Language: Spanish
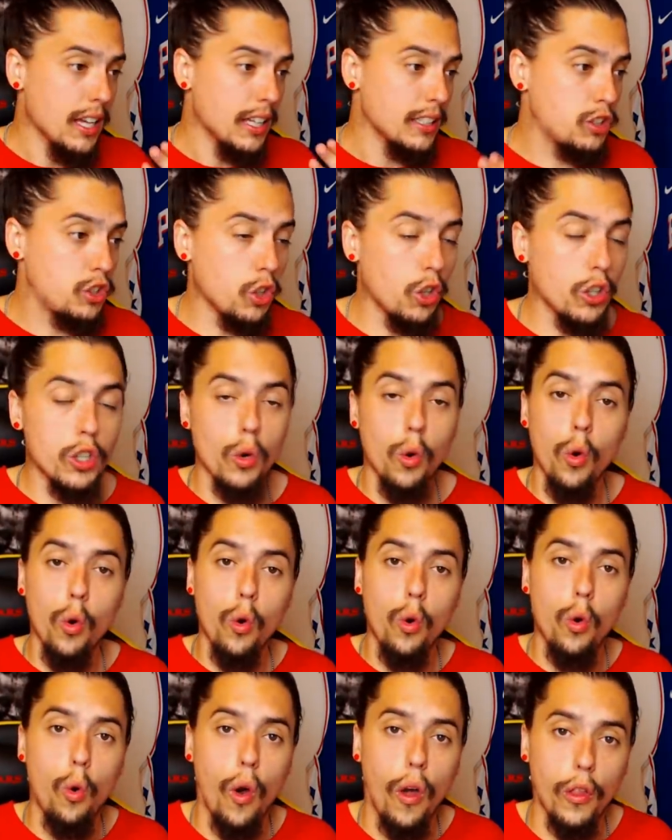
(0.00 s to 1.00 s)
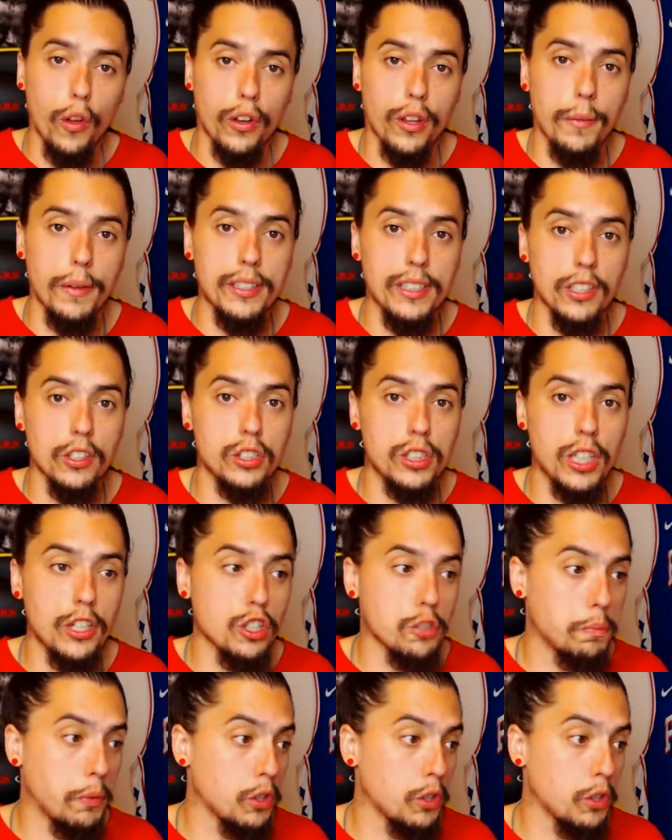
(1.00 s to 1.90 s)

Soy un jugador de 22 años,